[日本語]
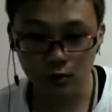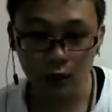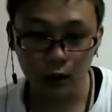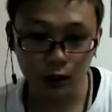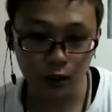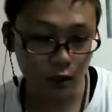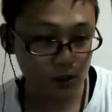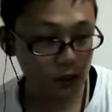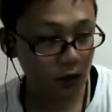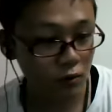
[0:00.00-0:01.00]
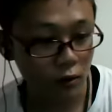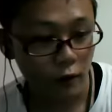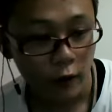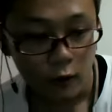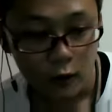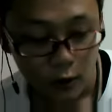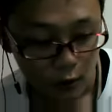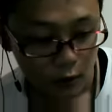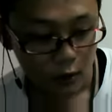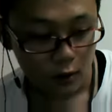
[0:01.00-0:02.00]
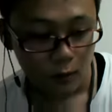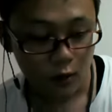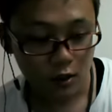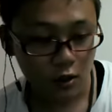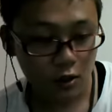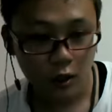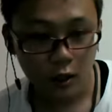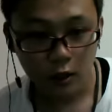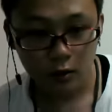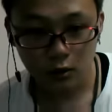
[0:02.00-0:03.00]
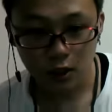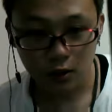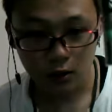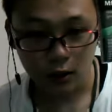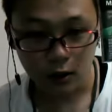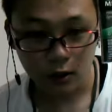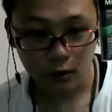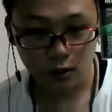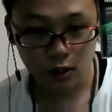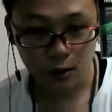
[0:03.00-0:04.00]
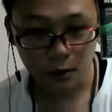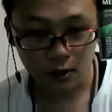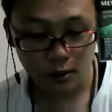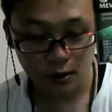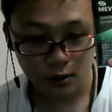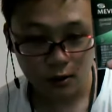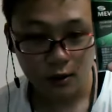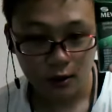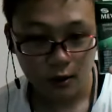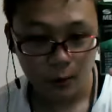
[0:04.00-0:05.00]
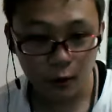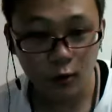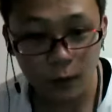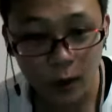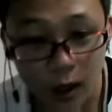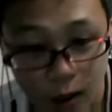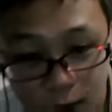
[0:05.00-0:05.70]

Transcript: ソール買ってきたんですけど、まあ、先にね、こっちあるんでね、こっちやります。まあ、これは